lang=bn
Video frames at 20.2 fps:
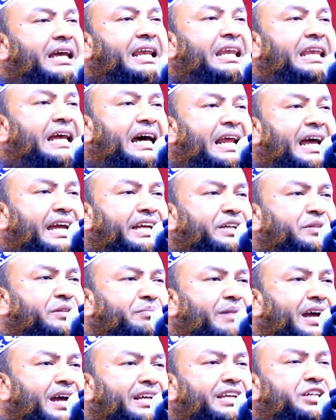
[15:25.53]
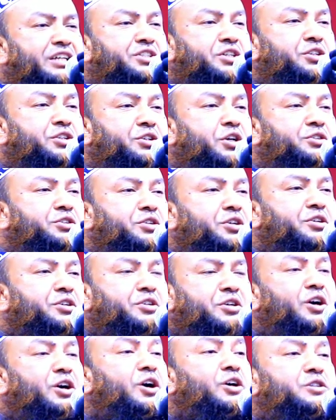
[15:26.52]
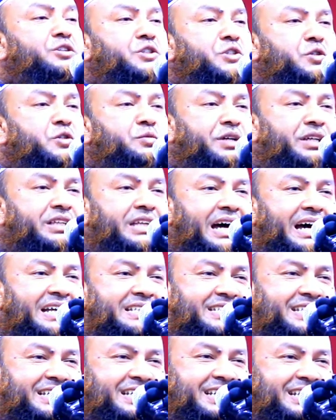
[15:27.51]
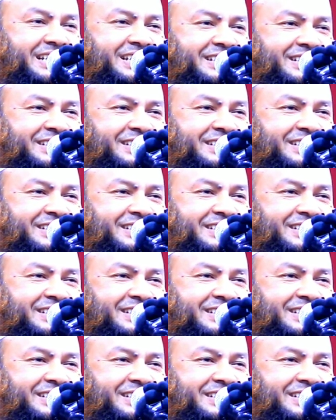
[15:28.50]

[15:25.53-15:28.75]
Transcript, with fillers: আল্লাহর আইন মানে যতক্ষণ সুবিধা আছে